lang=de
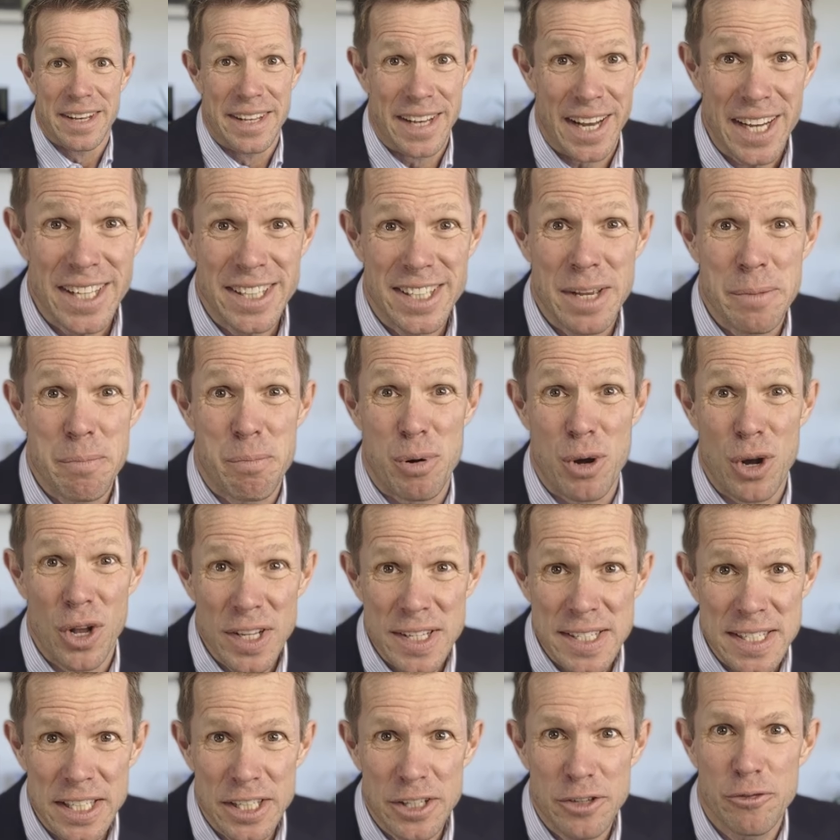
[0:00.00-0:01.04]
Nach dem
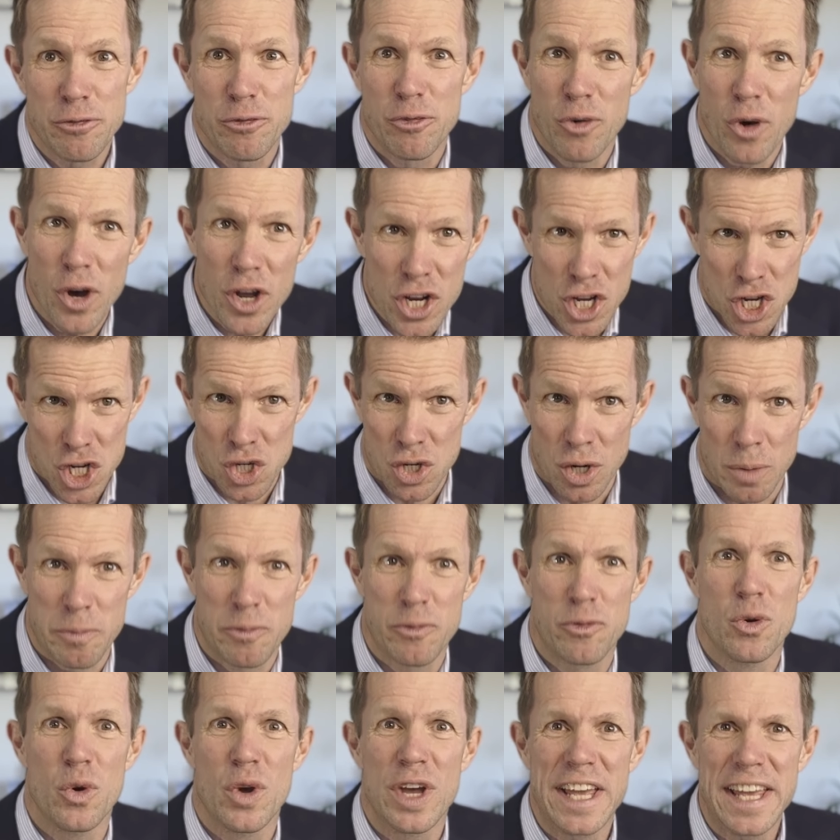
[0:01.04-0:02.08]
plötzlichen Förderstopp
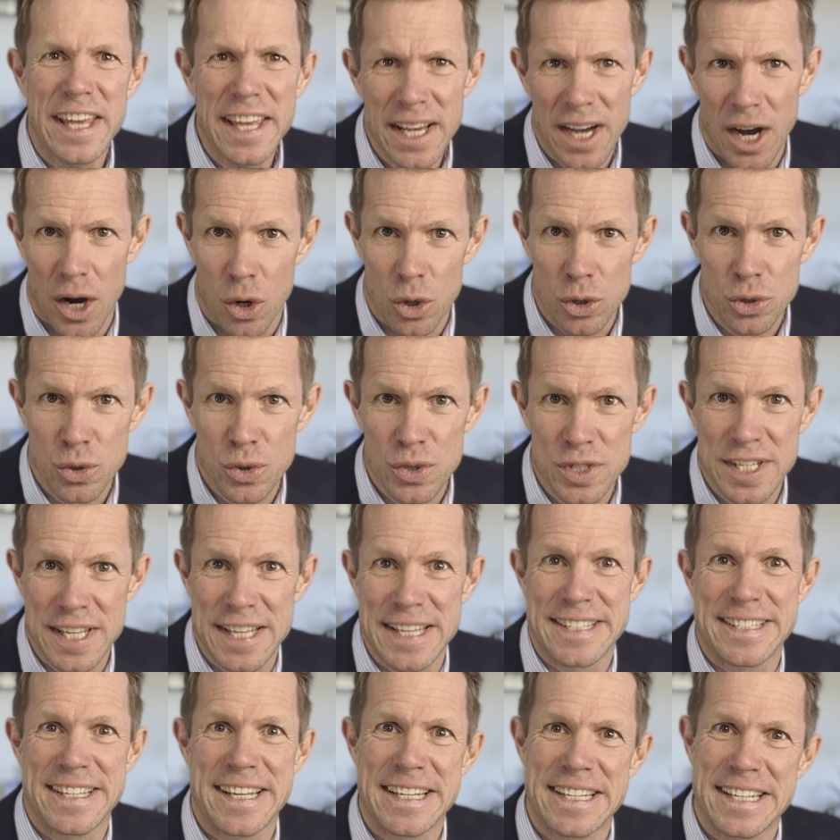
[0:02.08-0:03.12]
für E-Autos
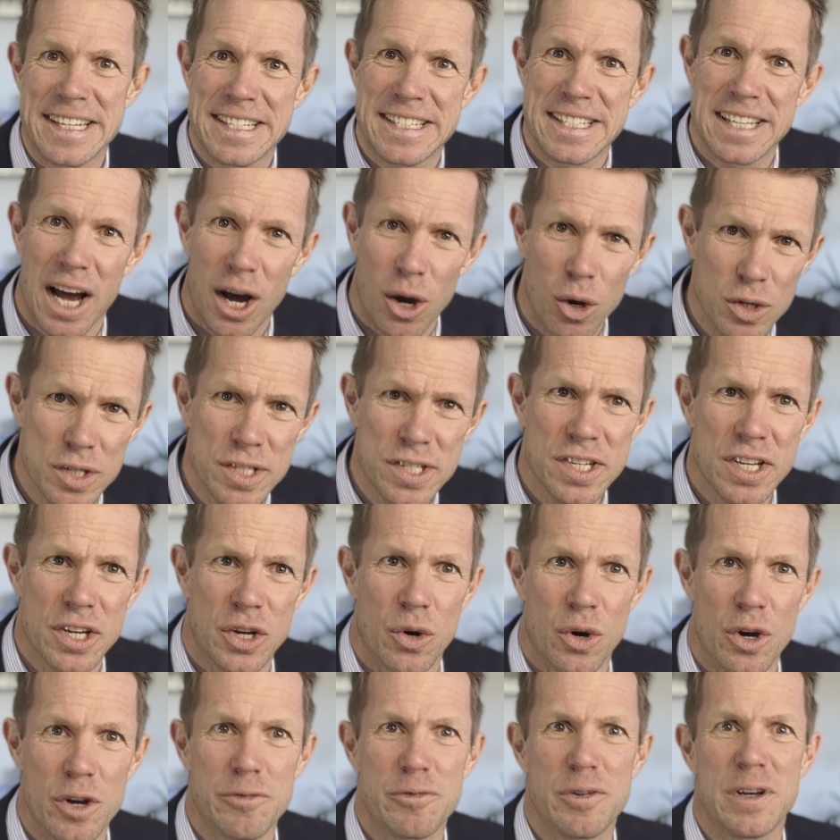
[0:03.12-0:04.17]
sind tausende
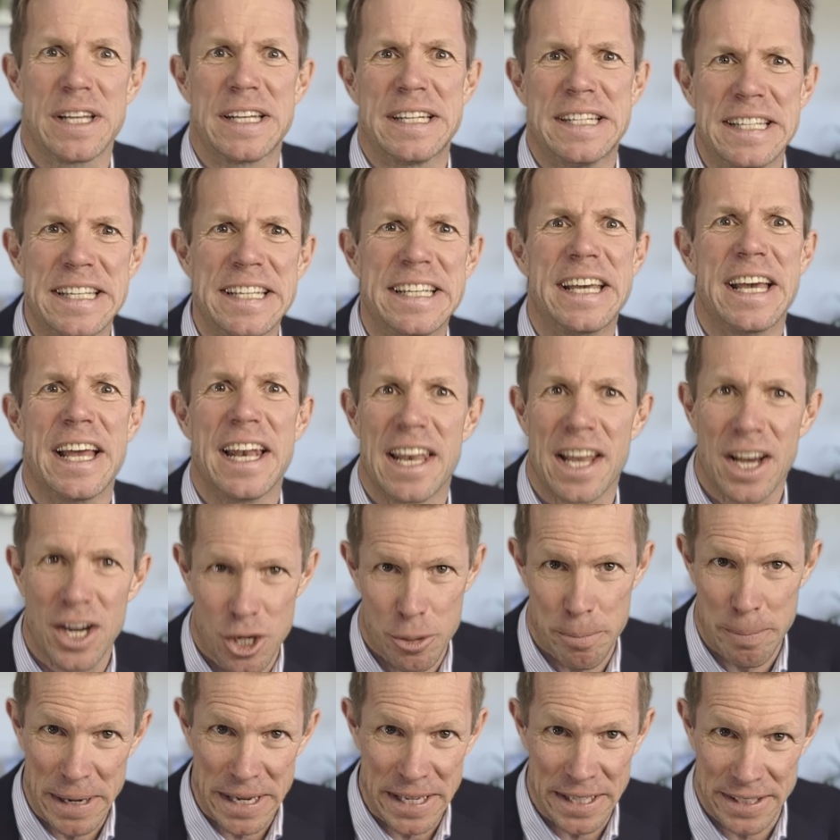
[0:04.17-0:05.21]
Käufer die
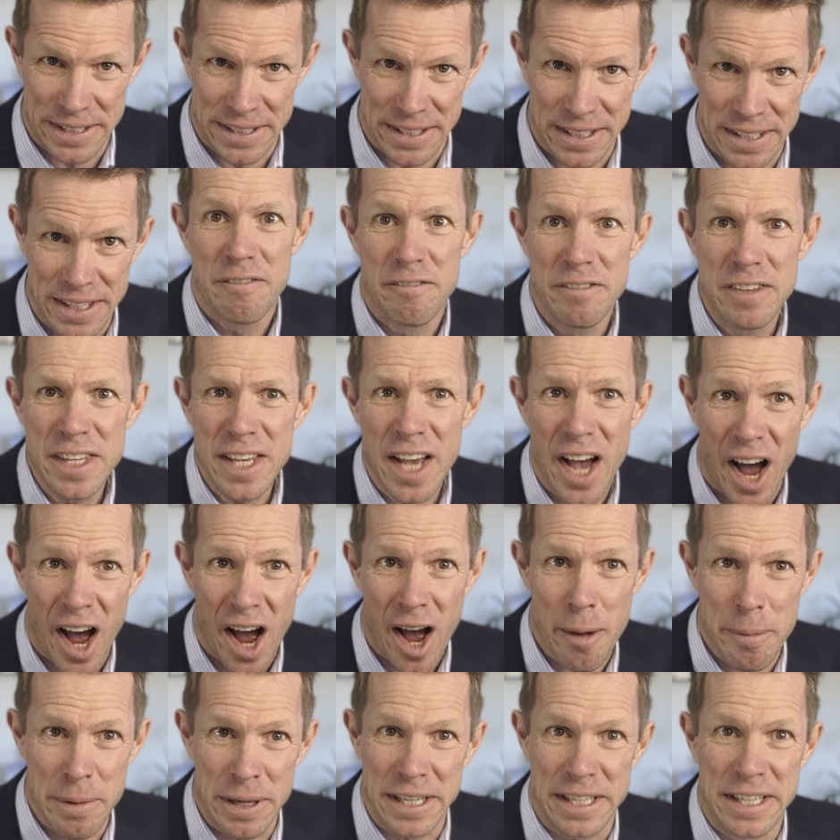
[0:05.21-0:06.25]
Gelackmeierten. Wie
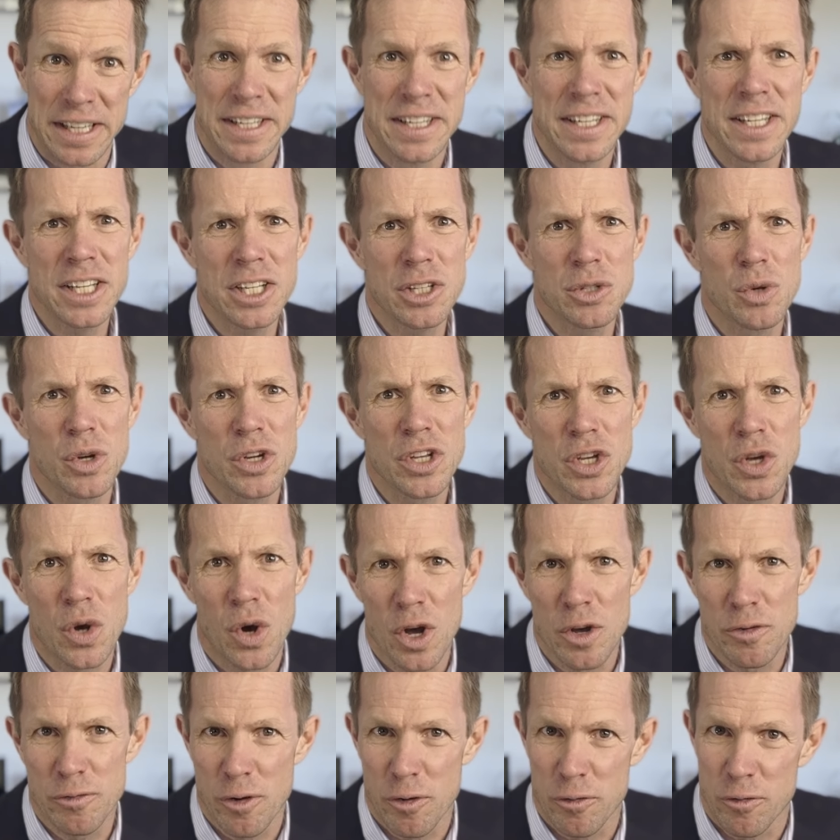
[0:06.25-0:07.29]
Habeck nicht nur die
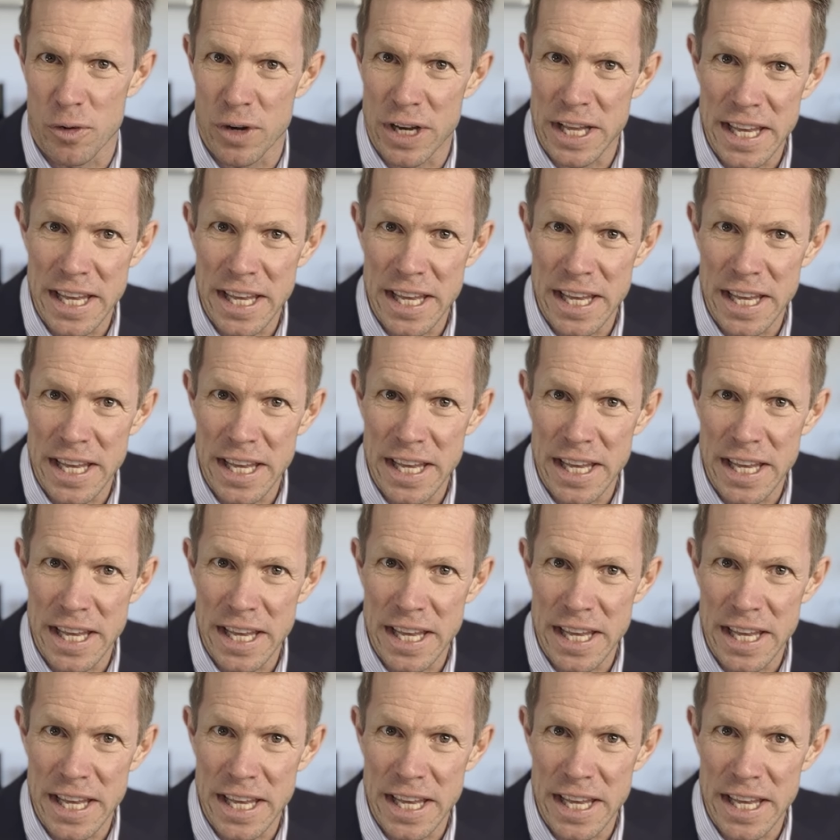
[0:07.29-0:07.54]
Käufer von